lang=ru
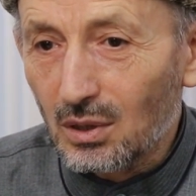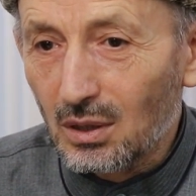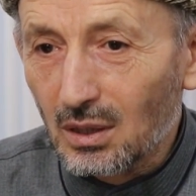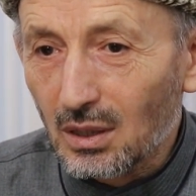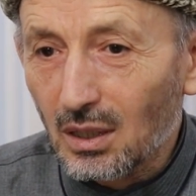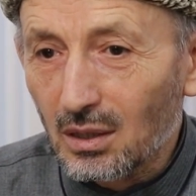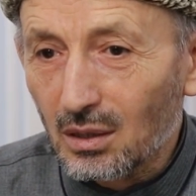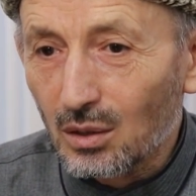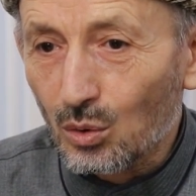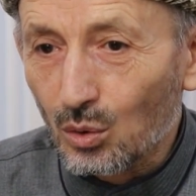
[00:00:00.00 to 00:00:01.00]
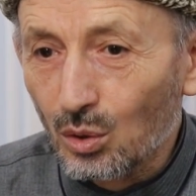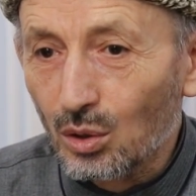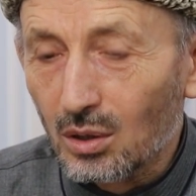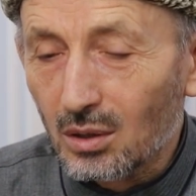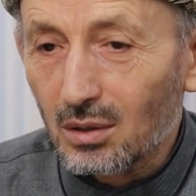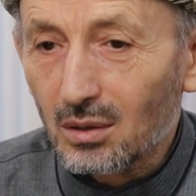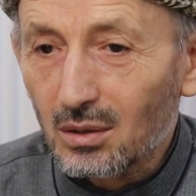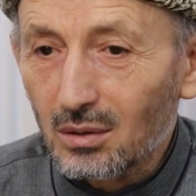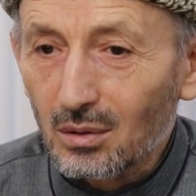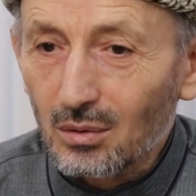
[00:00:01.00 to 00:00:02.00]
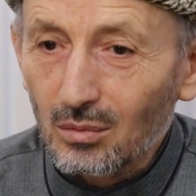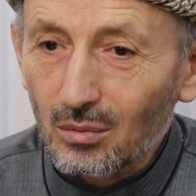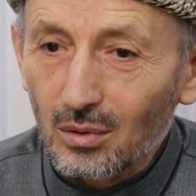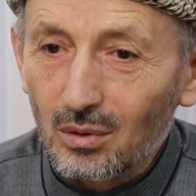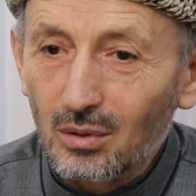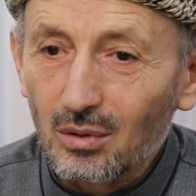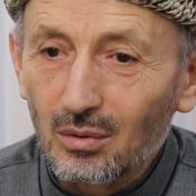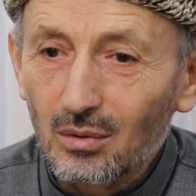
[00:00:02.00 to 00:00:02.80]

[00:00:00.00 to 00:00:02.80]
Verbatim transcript: играл роль вот,